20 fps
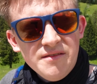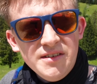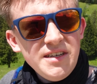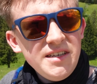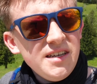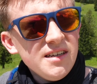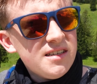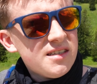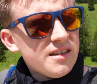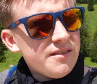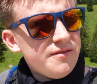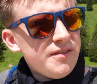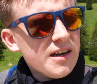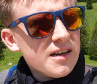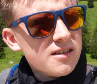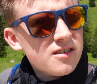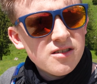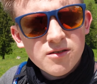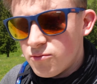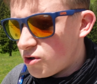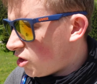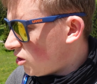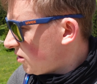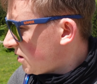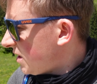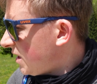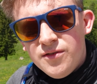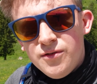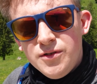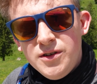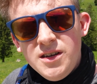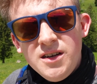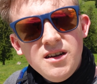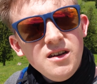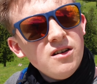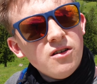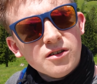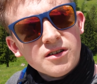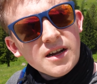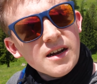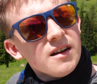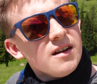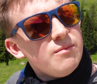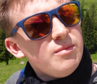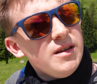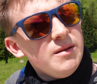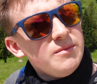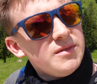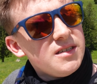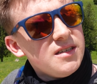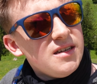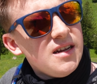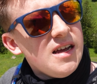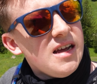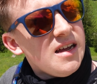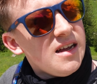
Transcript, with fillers: Wichtigster Fakt zum Schluss, für die, die noch dran geblieben sind